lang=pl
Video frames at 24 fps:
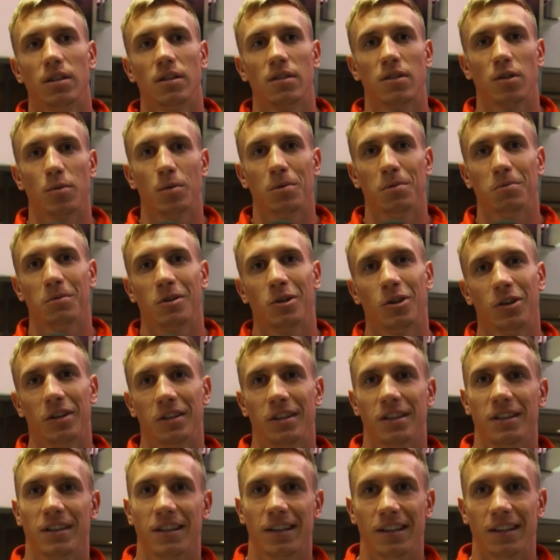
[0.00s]
zrobiłem tylko
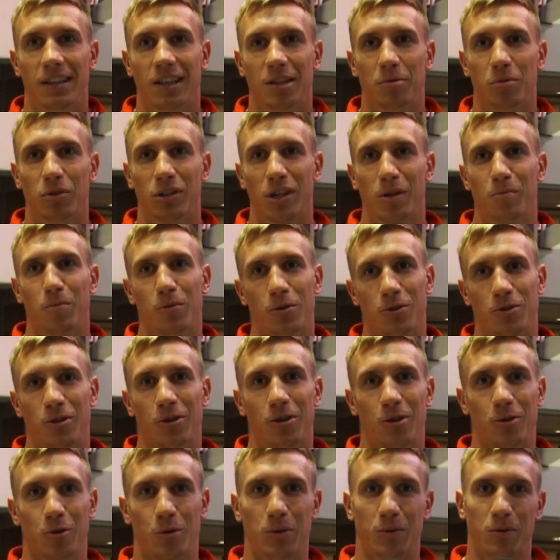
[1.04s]
jeden trening, bo tak późno
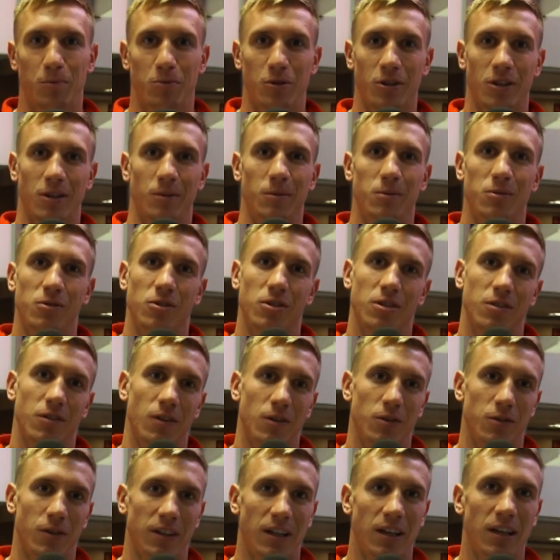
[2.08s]
doszły przed tymi
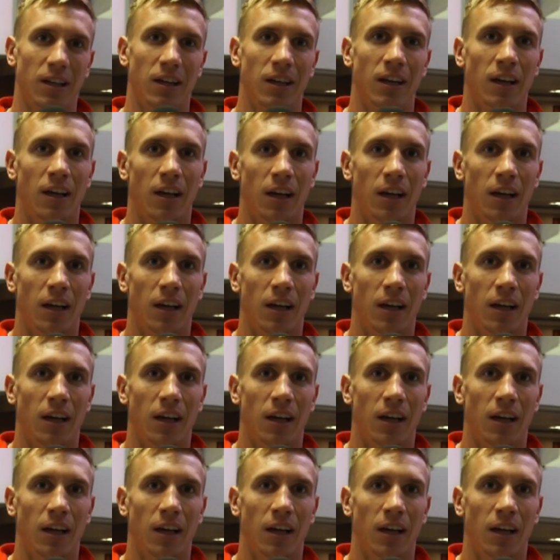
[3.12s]
mistrzostwami świata,